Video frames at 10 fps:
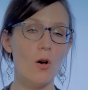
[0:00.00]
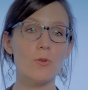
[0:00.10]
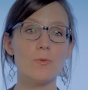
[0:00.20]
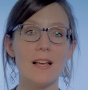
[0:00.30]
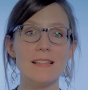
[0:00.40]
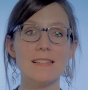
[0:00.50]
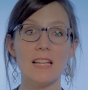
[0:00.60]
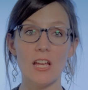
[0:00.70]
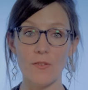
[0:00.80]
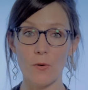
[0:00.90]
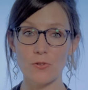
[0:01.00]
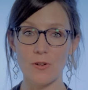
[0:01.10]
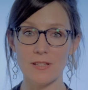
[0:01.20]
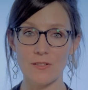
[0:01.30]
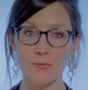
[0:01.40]
En tout cas, si les références
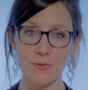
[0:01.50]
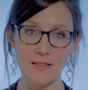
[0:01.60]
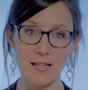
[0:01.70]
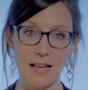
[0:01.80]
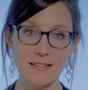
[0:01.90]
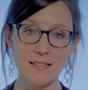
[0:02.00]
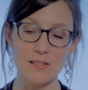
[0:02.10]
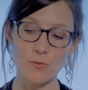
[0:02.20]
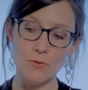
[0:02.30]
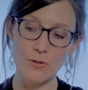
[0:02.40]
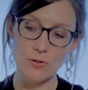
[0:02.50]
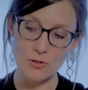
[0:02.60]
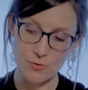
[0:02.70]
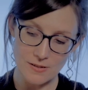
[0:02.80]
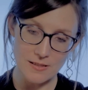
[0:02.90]
juridiques vous intéressent, elles sont
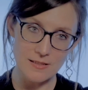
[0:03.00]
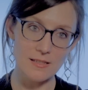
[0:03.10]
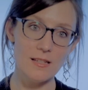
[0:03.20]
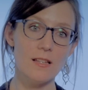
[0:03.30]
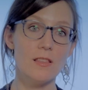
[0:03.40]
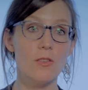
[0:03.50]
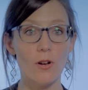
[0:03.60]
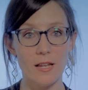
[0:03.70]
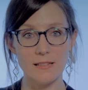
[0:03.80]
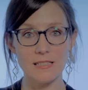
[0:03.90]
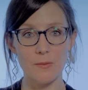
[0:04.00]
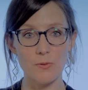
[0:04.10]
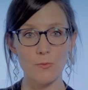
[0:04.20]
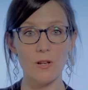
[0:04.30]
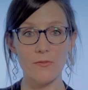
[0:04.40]
juste ici dans la
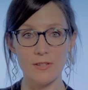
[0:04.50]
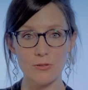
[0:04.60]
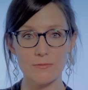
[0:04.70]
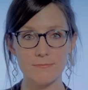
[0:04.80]
description de la vidéo.